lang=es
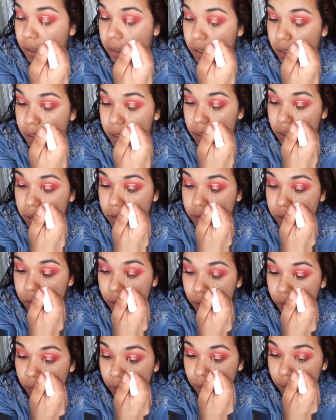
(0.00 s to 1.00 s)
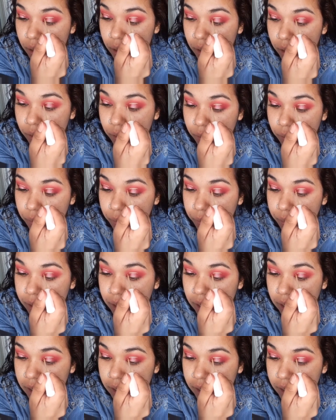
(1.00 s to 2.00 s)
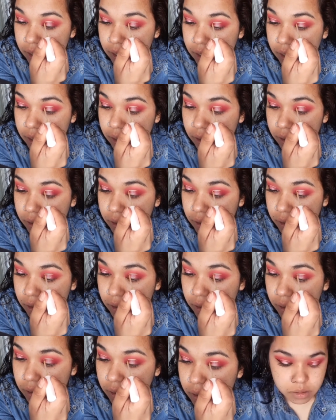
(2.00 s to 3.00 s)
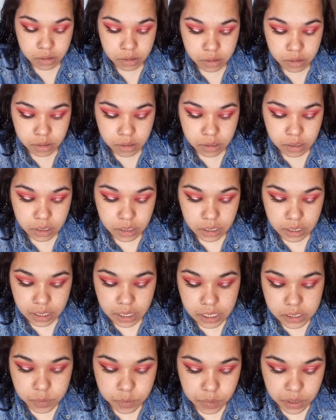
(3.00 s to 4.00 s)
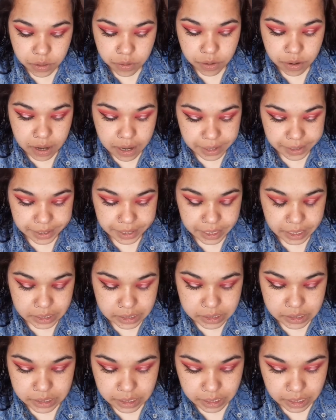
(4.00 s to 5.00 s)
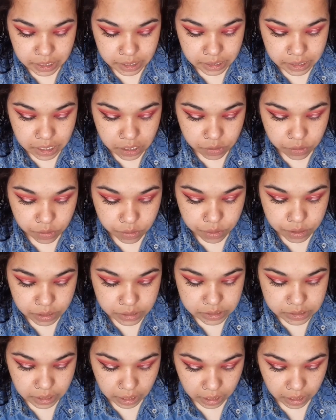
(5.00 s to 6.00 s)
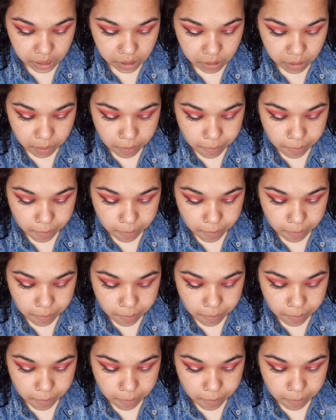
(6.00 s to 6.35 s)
Y solo hago una línea y espero a que este delineador seque.